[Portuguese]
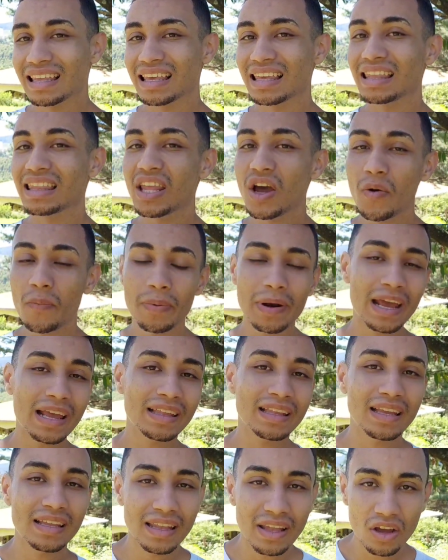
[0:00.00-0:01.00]
que deu para
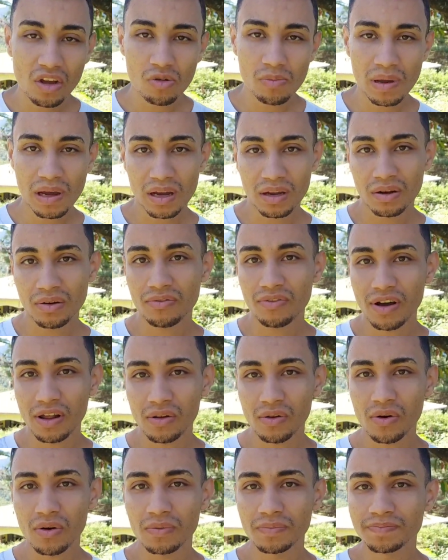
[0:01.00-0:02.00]
entender que o mecânico
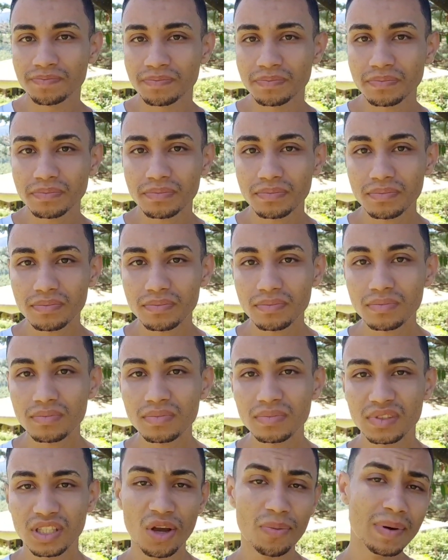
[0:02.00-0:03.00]
falou,
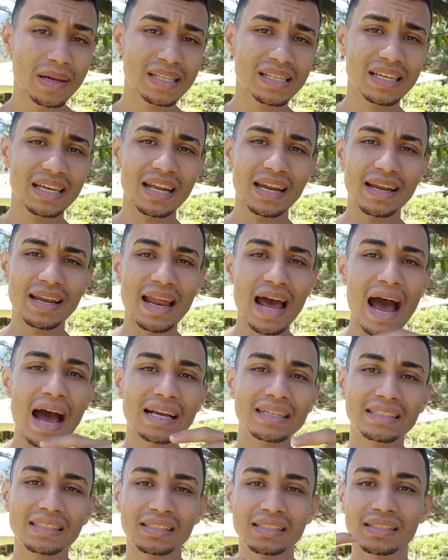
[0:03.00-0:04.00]
tem umas
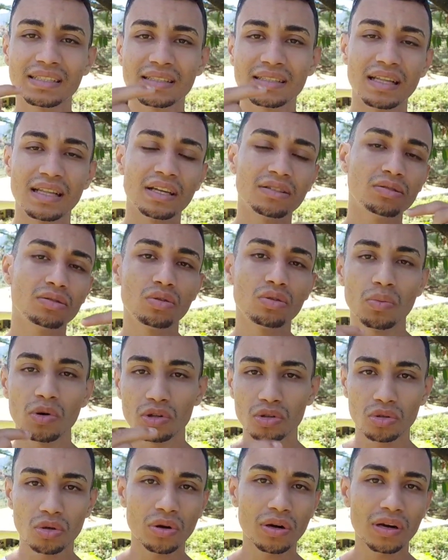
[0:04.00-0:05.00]
engrenagens dentro do
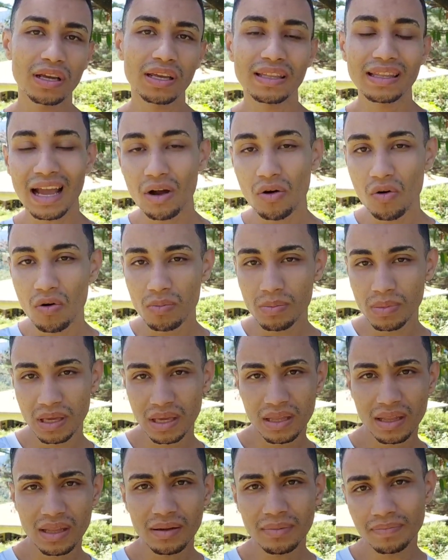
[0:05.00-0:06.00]
motor que tá
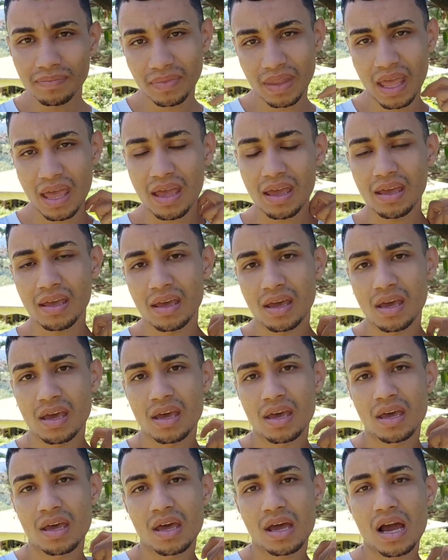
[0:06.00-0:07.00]
comida, né?
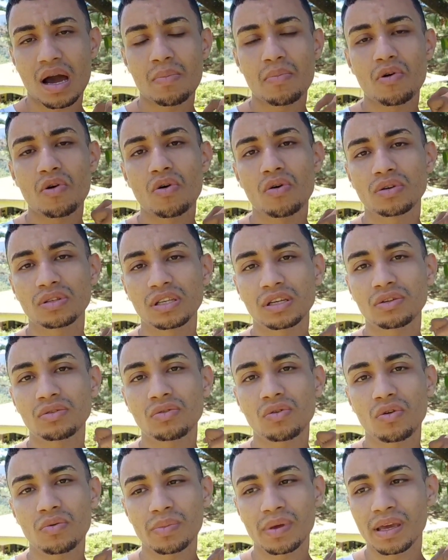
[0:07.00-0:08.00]
acabou
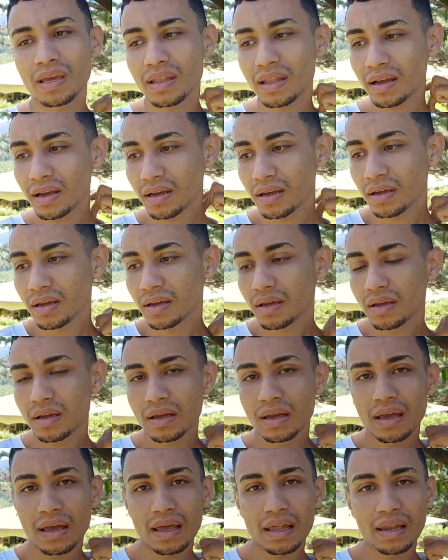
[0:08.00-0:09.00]
sendo comida.
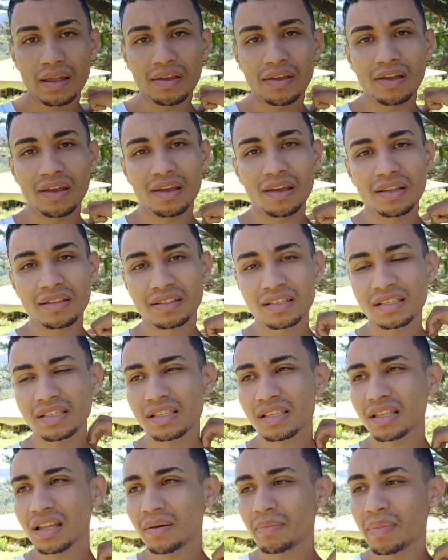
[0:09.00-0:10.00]
Ele
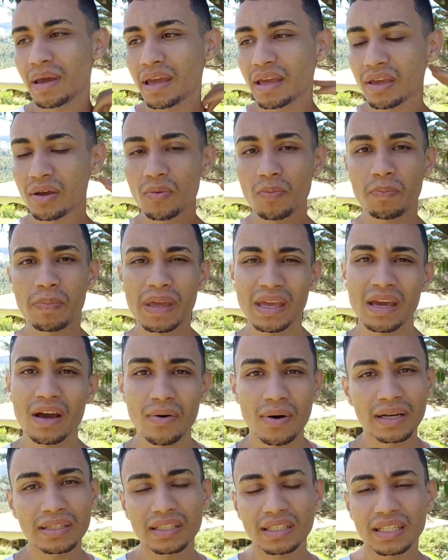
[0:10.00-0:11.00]
disse também que o
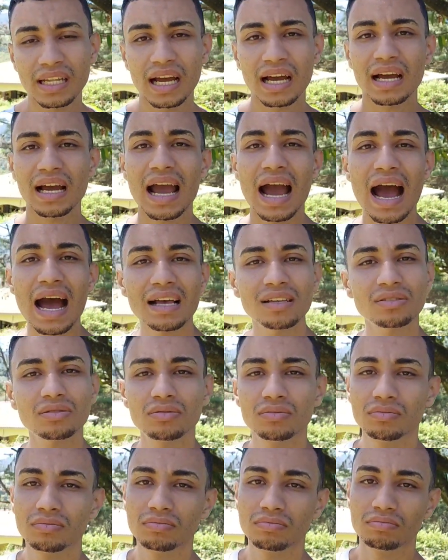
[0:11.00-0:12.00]
pinhão acho que está
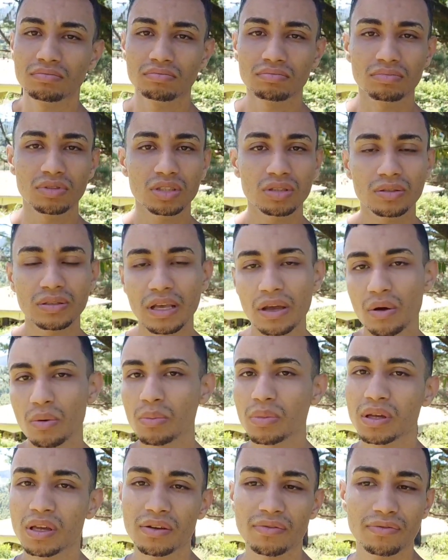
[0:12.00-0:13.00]
gasto, não sei
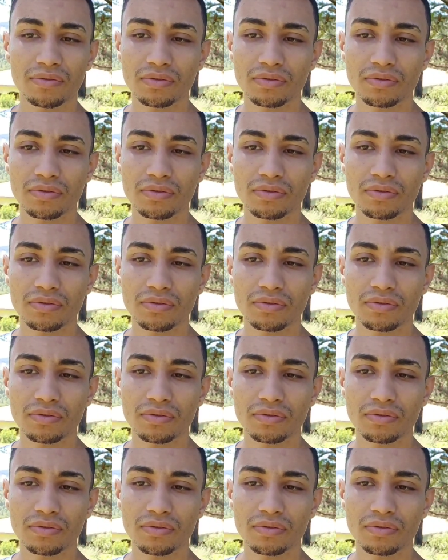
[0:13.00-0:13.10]
como que